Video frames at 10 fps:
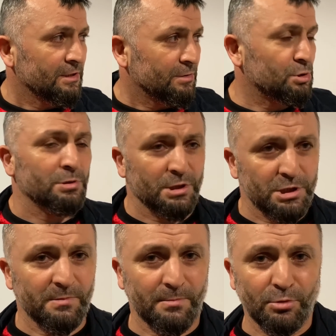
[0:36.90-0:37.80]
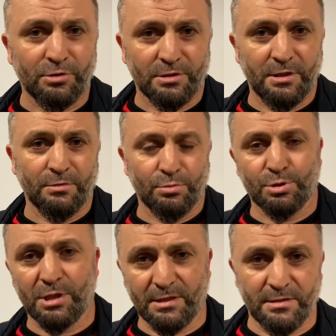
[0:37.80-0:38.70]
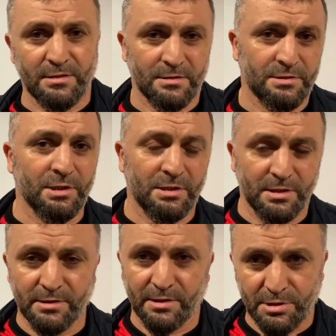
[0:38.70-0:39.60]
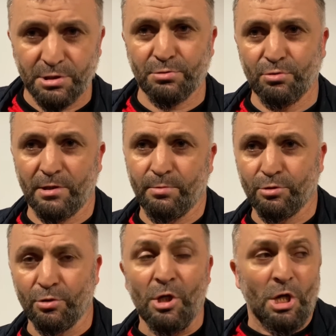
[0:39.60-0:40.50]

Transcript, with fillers: еще над чем работать, да, улучшать технику, тактическую работу.